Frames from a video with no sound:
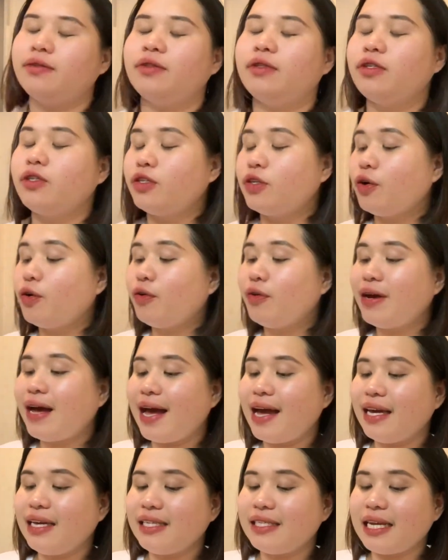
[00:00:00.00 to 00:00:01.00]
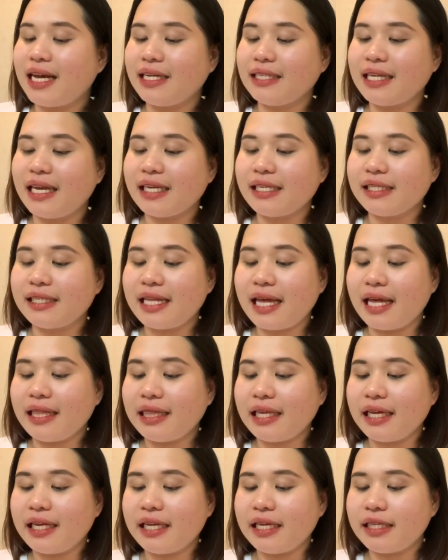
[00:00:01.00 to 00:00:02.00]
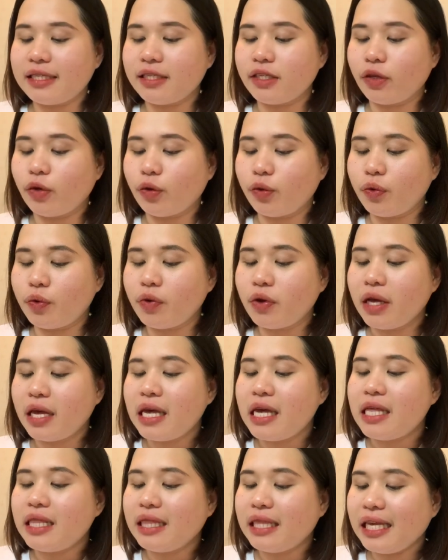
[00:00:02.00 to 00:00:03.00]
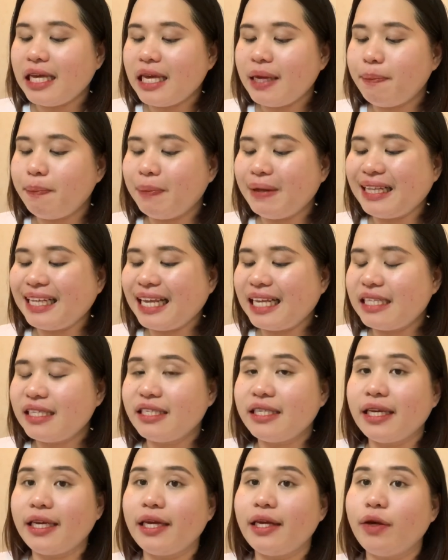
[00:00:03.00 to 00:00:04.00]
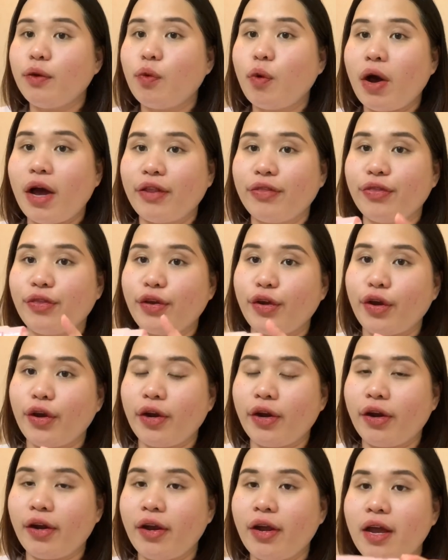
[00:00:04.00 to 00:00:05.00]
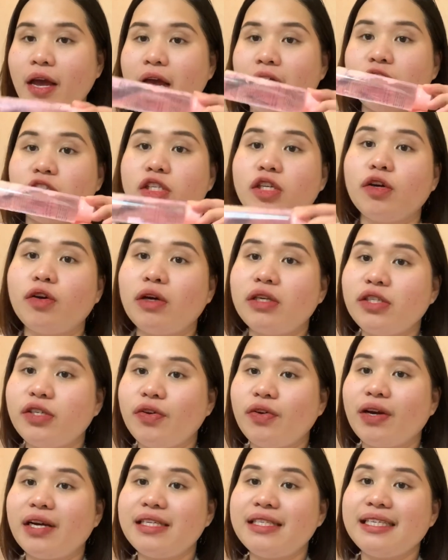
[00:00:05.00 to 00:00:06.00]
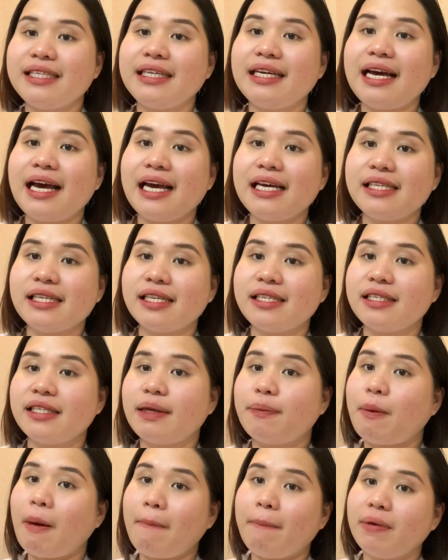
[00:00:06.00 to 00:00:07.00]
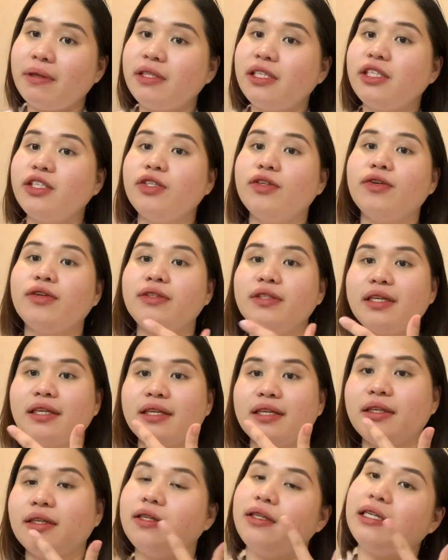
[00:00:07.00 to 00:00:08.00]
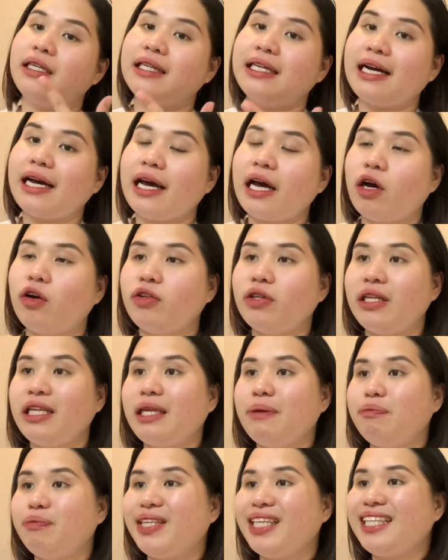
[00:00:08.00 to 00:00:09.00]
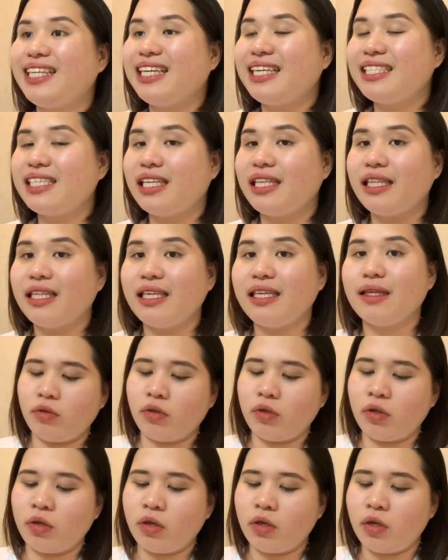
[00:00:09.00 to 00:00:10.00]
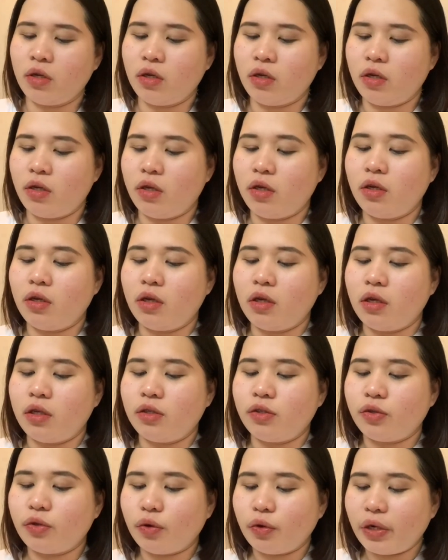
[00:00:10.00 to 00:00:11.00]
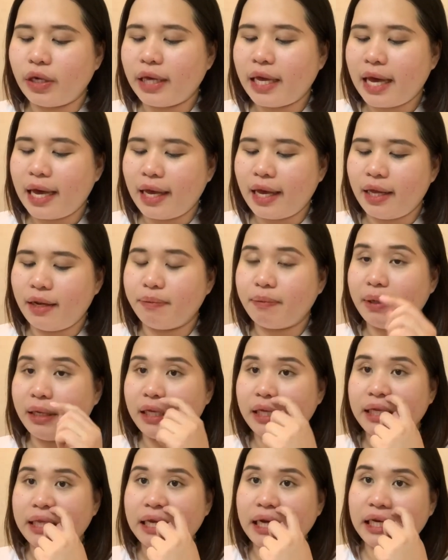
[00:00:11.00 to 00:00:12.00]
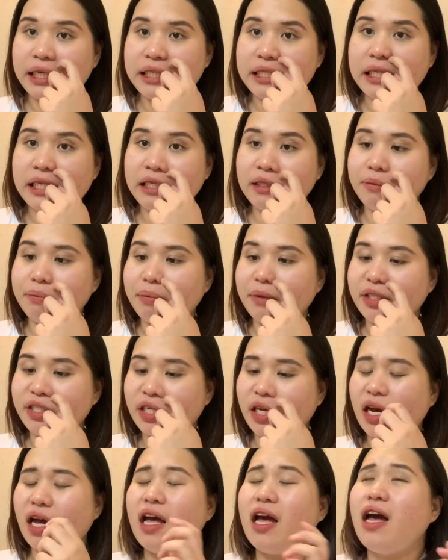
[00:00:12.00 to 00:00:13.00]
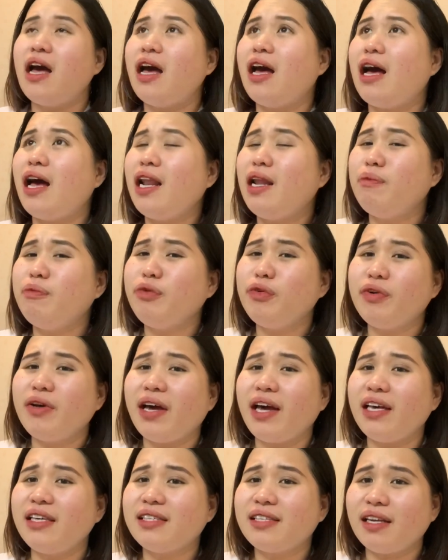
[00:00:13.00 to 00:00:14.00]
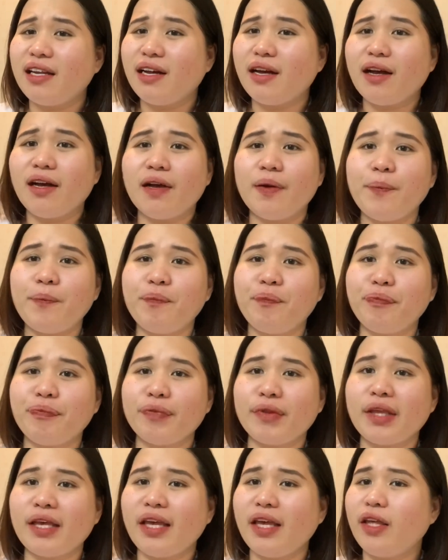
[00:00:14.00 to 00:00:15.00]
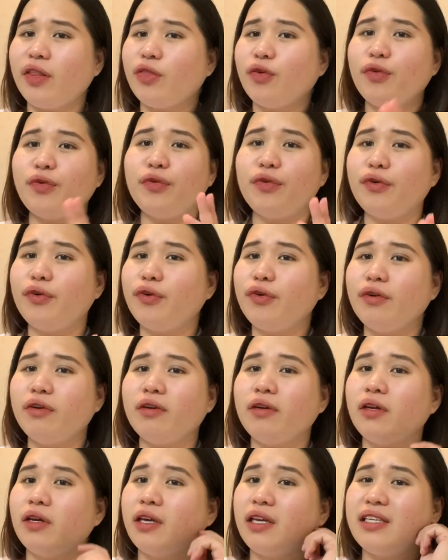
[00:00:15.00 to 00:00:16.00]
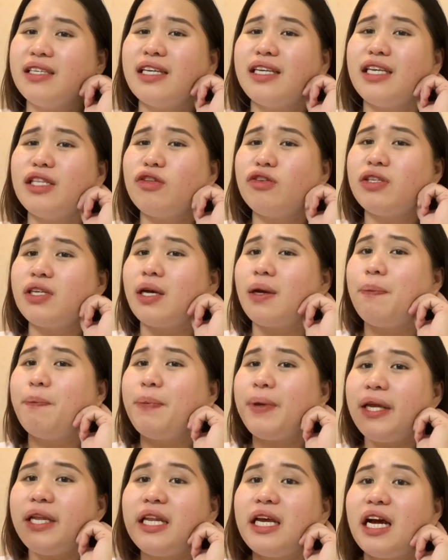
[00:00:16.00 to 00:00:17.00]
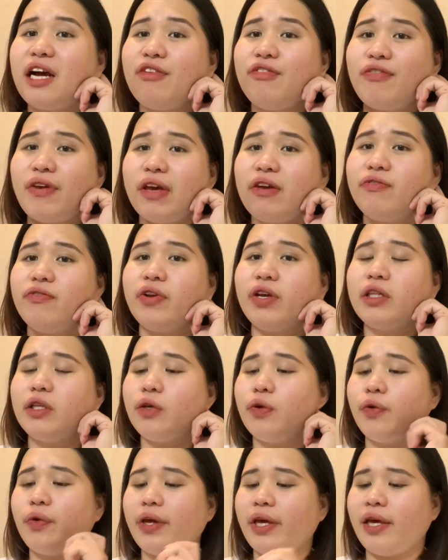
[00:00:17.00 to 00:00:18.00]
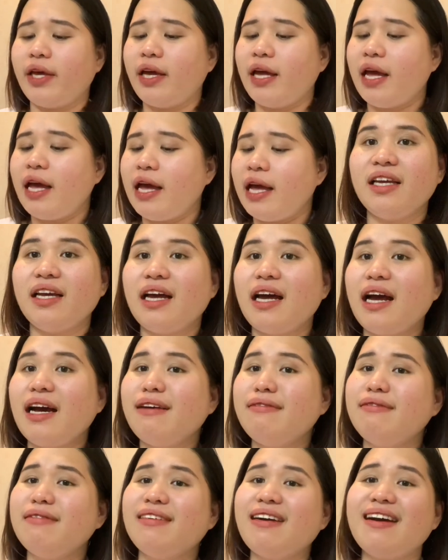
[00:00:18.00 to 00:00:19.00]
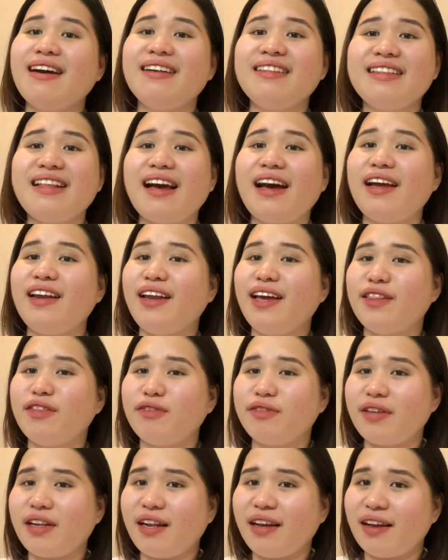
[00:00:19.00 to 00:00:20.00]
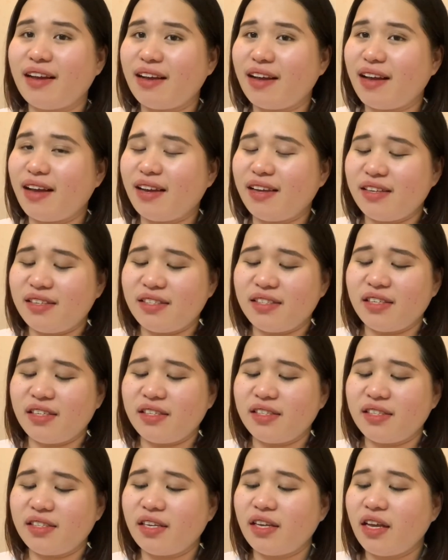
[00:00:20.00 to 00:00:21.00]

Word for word: so guys, ang next natin is yung deep cleansing water. So, as you can see guys, as napapansin nyo, nag naglagay ako ng lip tint kasi. So, ayan, may nakasealed pa siya. Alam nyo guys, talagang itong isa dito sa pinaka-favorite ko eh. Ang kagandahan nito talaga guys is